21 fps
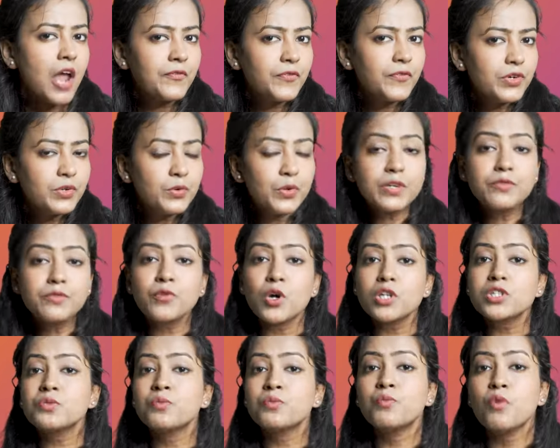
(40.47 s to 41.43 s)
एंड फॉर नोइंग
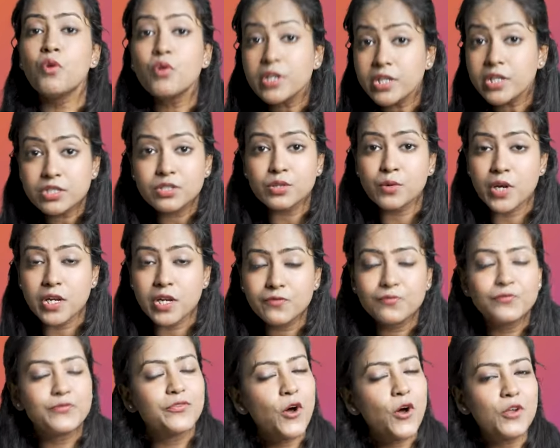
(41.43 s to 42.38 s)
वॉट मोर इनटू
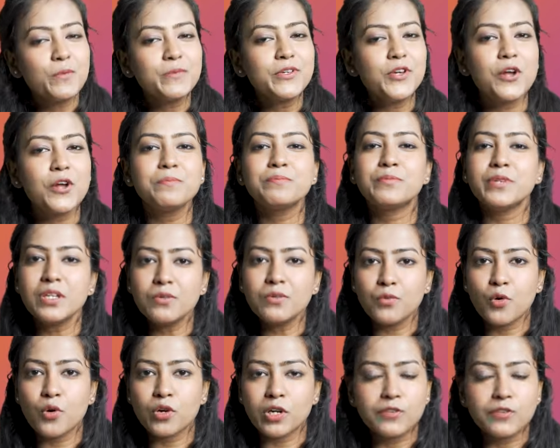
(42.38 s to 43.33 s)
इट फॉलो मी ऑन
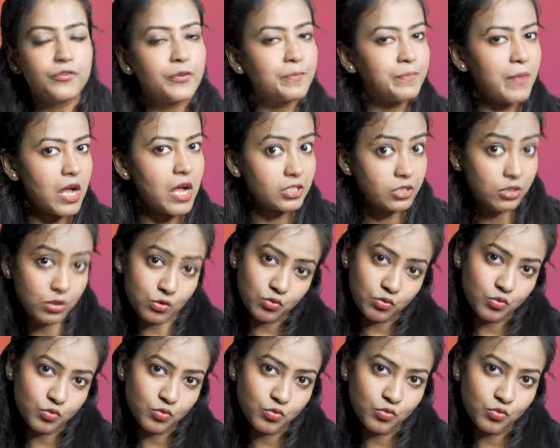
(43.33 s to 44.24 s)
बींग वोकल फॉर पार्ट टू